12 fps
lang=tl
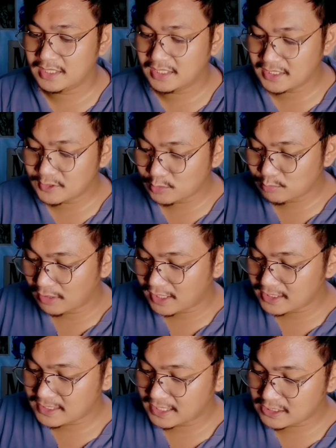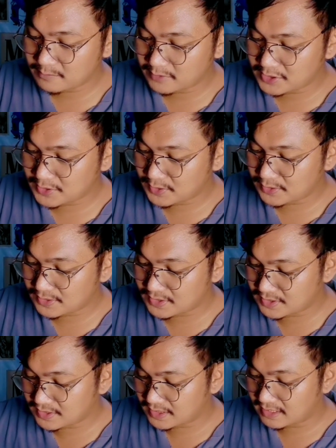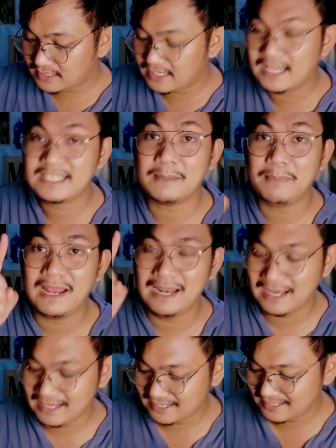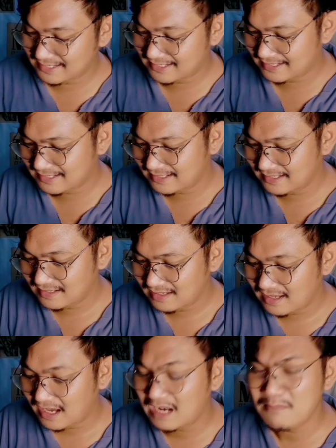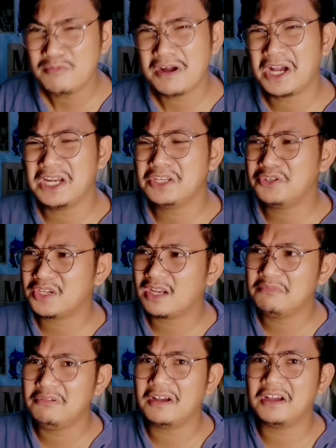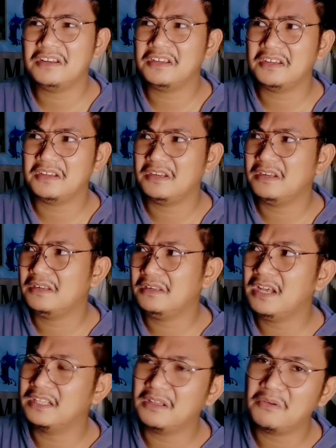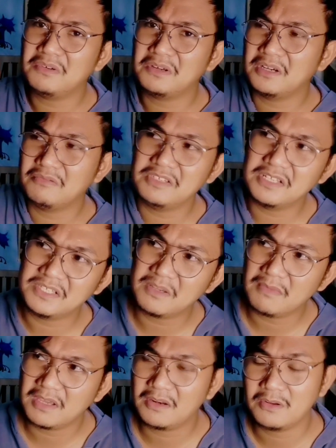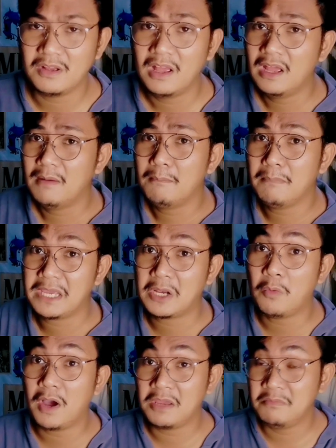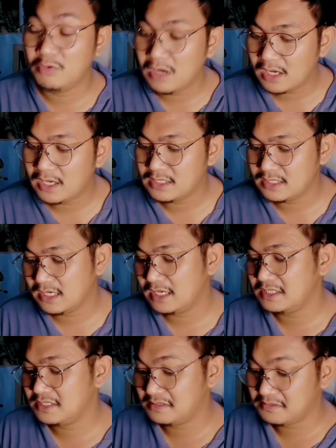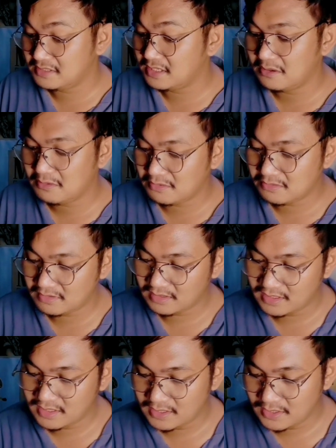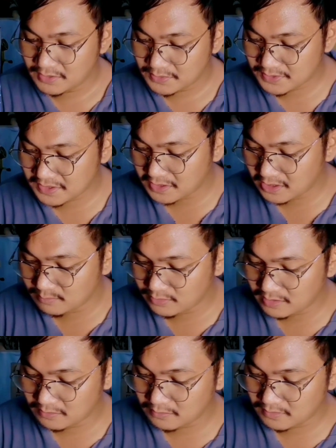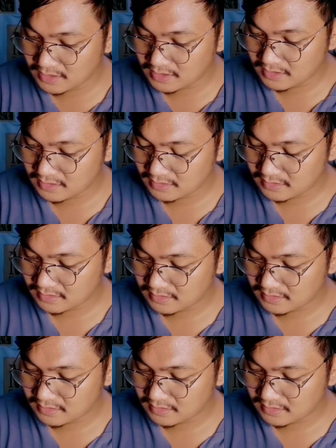Gigento Bulacan guys versus Isabela. Alam mo gagaling yung taga Bulacan eh. Dati ako nagawi diyan sa may ano, may kawayan Bulacan guys, no. Diyan ako. So si Girl Moon ang una.